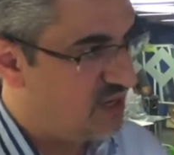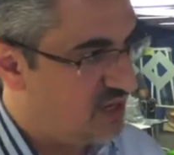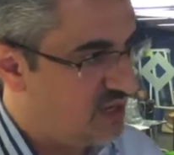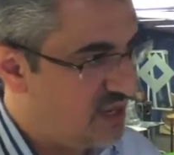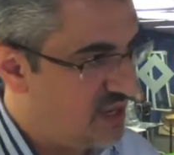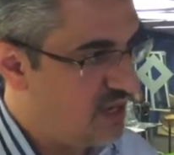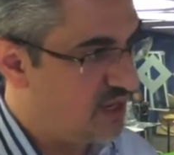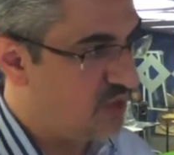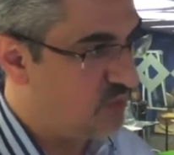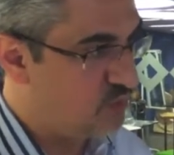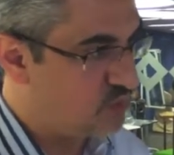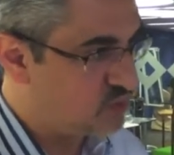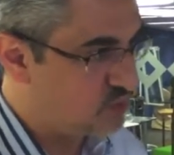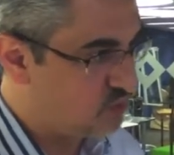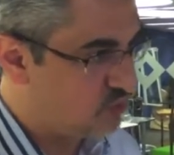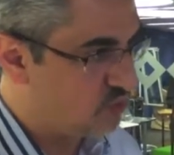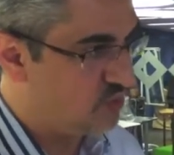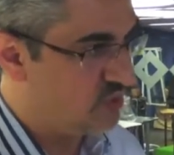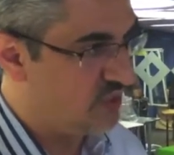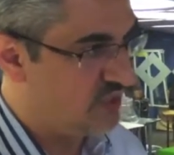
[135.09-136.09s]

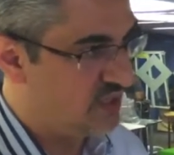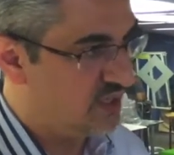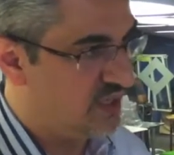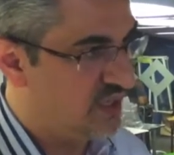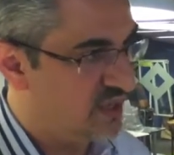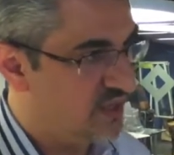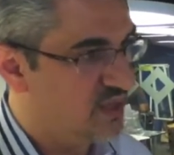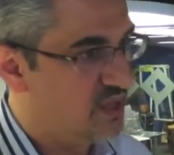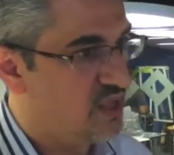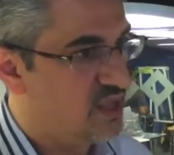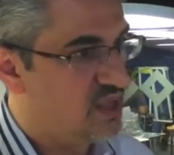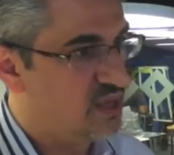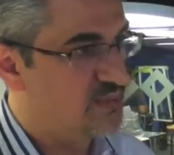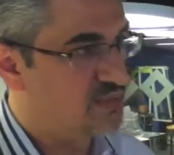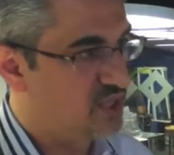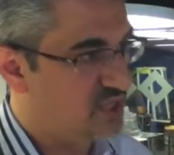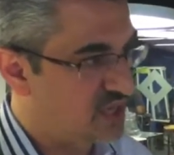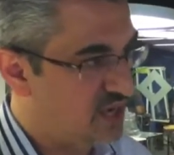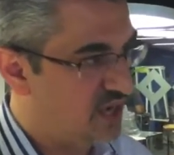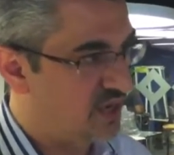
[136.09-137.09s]
للوصول إلى
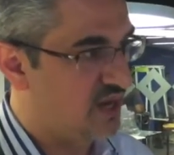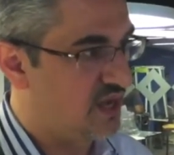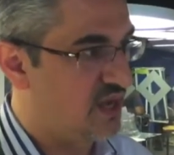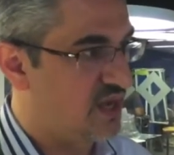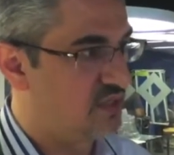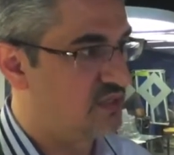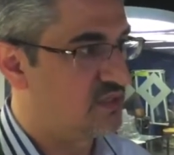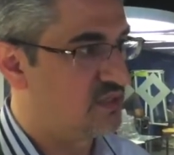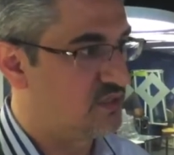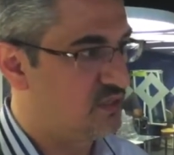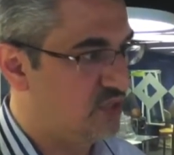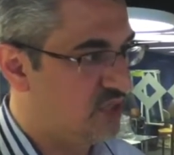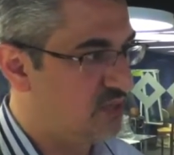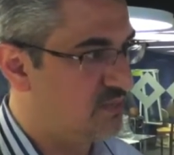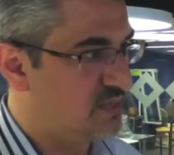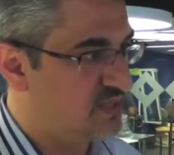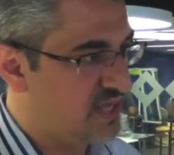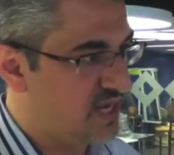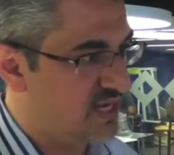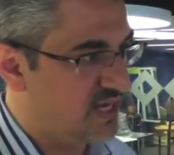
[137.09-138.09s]
ابتكارات تحل
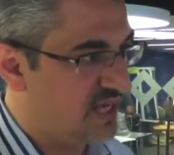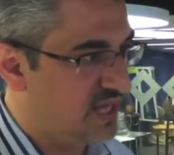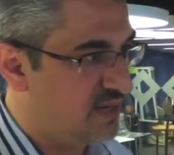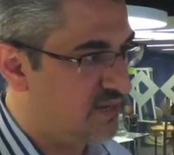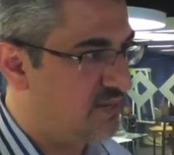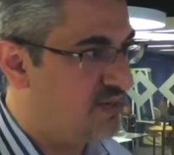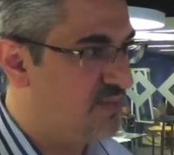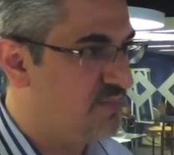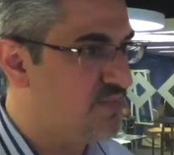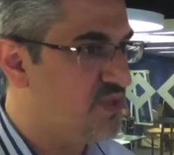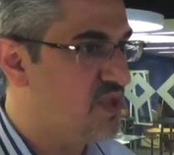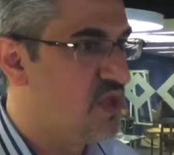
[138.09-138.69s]
مشاكل عالميه